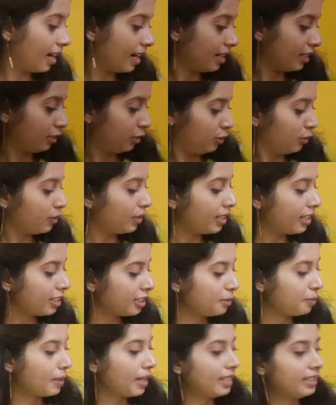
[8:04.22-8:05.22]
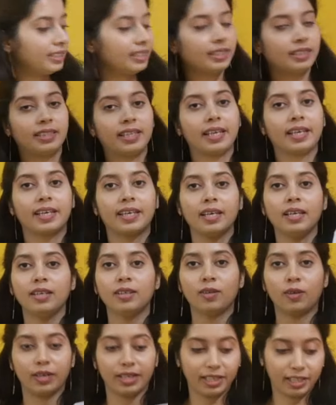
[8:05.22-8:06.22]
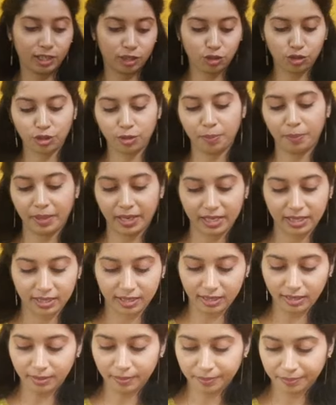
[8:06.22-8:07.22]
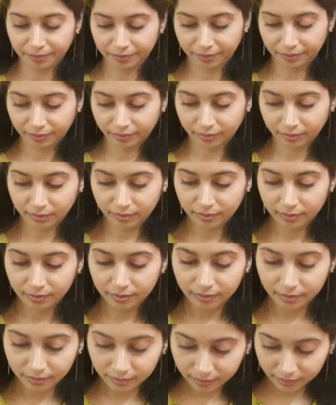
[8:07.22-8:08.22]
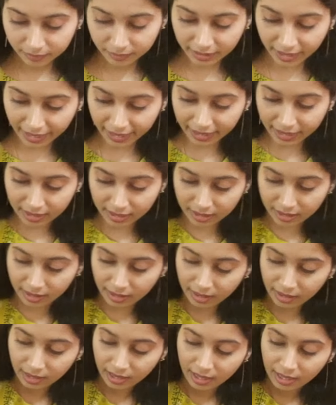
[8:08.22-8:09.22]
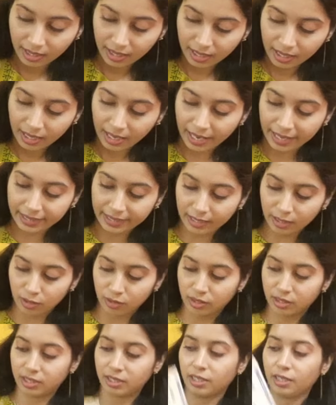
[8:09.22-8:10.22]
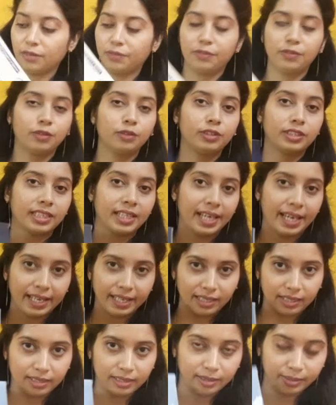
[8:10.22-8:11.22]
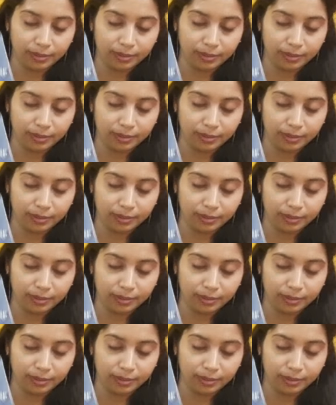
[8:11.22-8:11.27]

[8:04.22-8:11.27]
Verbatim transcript: আর সুগার অ্যান্ড স্পাইসের থেকে অনেক কিছুই পেয়েছি দেখাচ্ছি একটা হচ্ছে ফ্রুট কেক